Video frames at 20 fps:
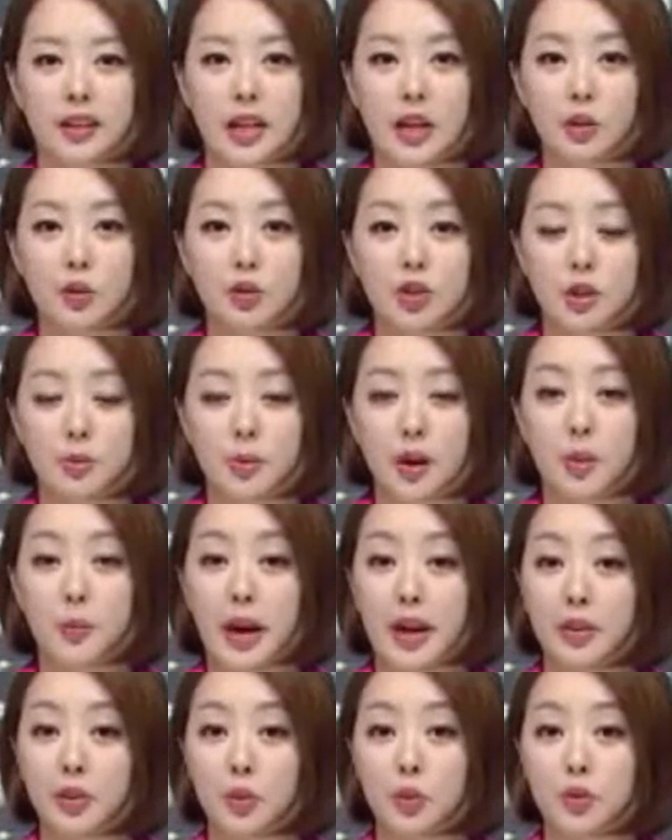
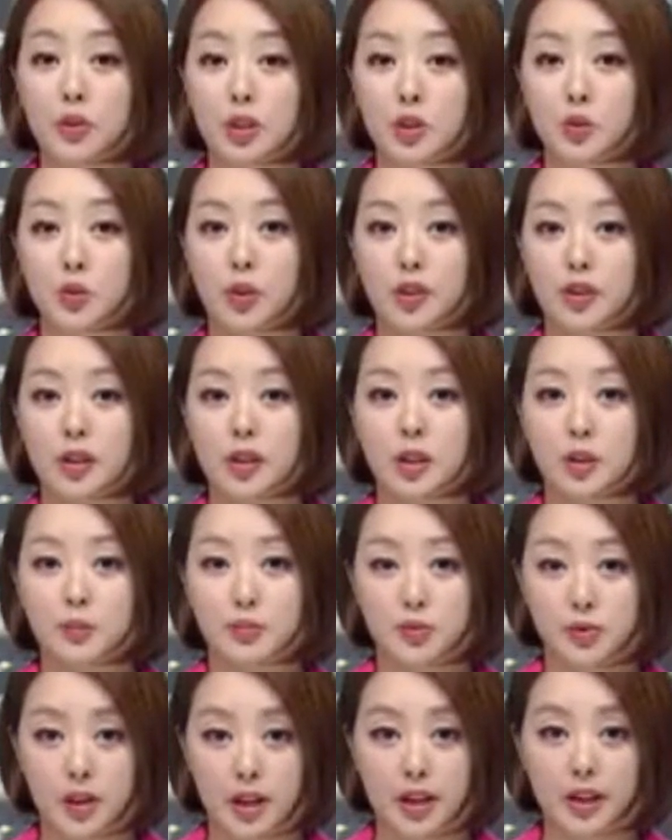대구지법
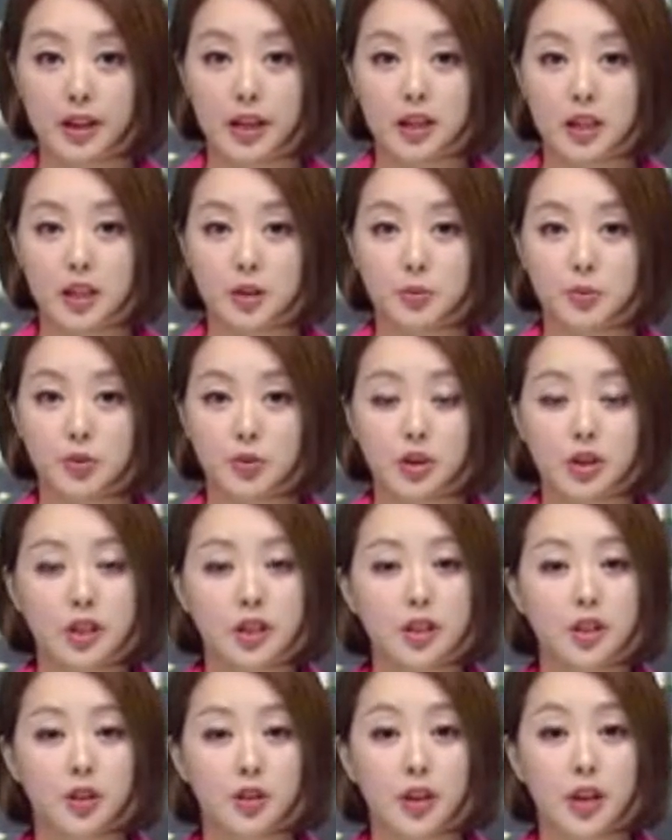안동지원은 북한 게시물을
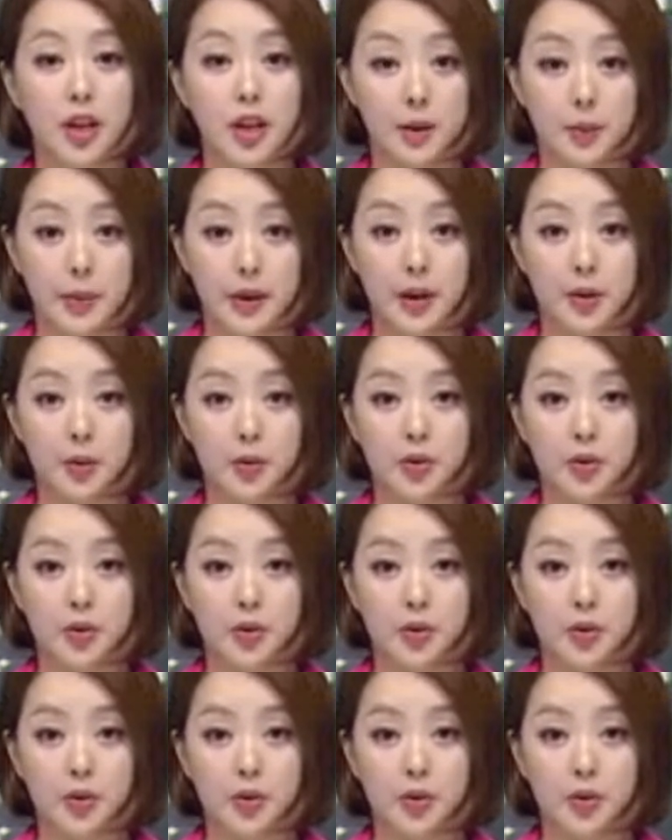인터넷 카페에